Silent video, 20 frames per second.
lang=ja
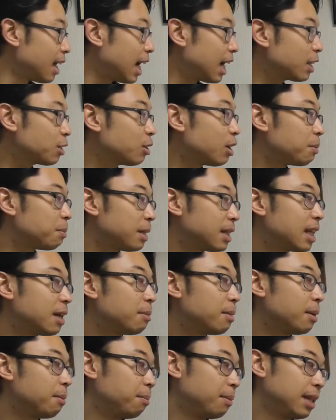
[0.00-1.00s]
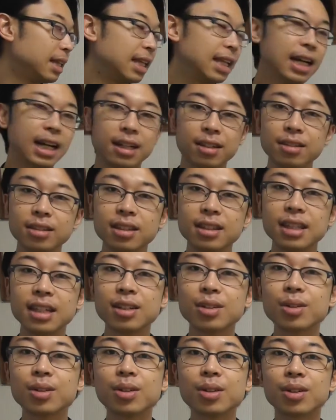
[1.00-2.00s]
あとはビタミンミネラルって
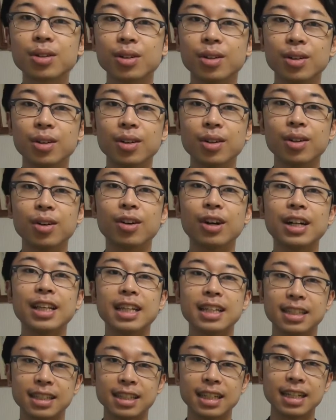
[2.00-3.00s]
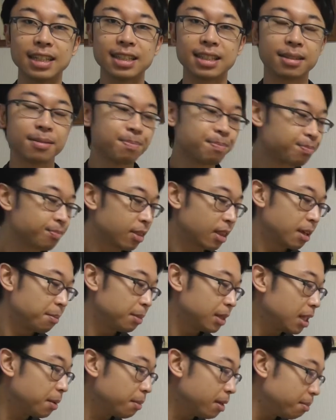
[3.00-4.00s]
いうところのお話です
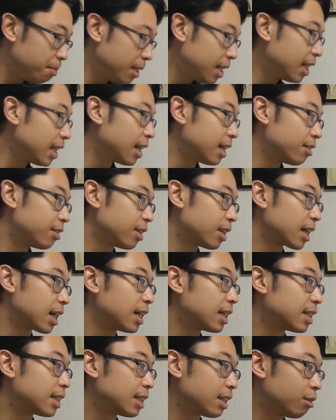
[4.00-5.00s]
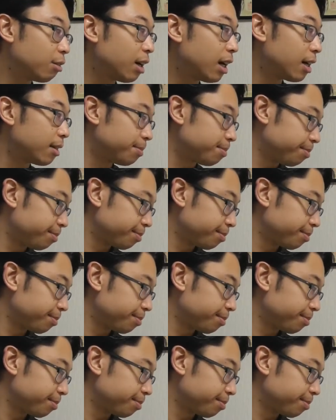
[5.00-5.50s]
ビタミンミネラルに関しては